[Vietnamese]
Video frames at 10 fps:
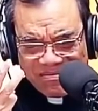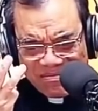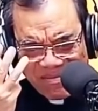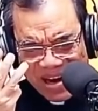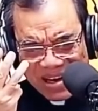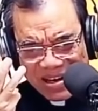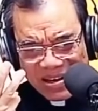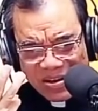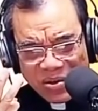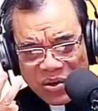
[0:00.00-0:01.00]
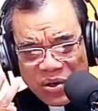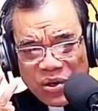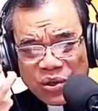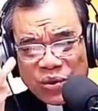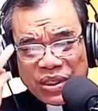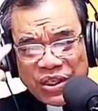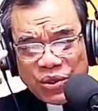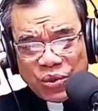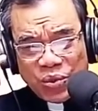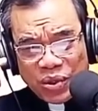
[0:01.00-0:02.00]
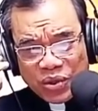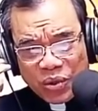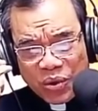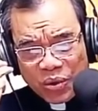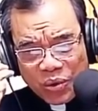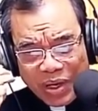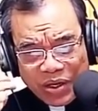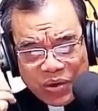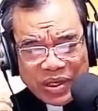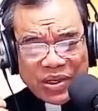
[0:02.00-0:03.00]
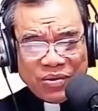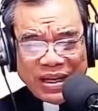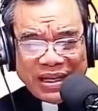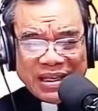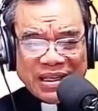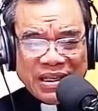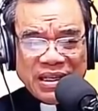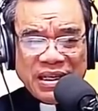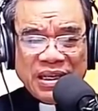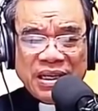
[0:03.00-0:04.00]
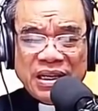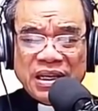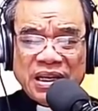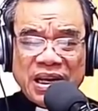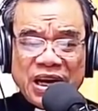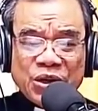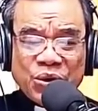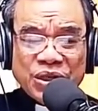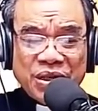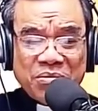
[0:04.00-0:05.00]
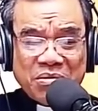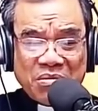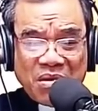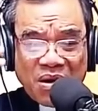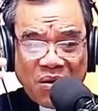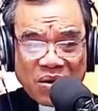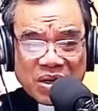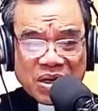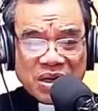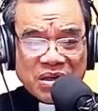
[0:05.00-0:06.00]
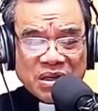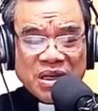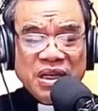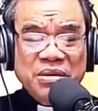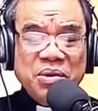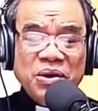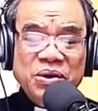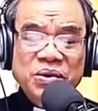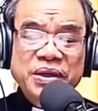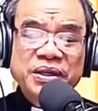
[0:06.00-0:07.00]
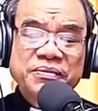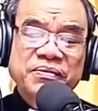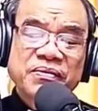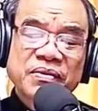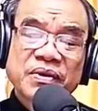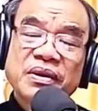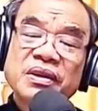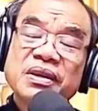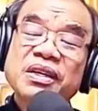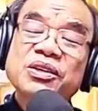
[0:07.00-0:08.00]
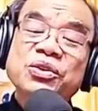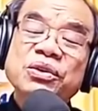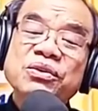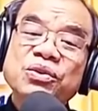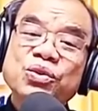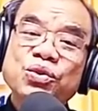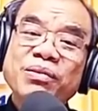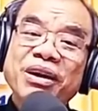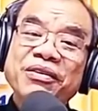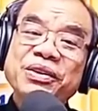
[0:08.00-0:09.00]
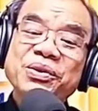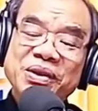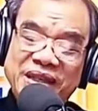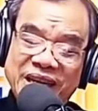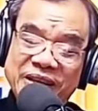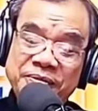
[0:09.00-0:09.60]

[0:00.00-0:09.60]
ba lần tôi xin Chúa cho thoát khỏi điều này rằng nó sẽ bỏ rời bỏ tôi nhưng Chúa bảo với tôi rằng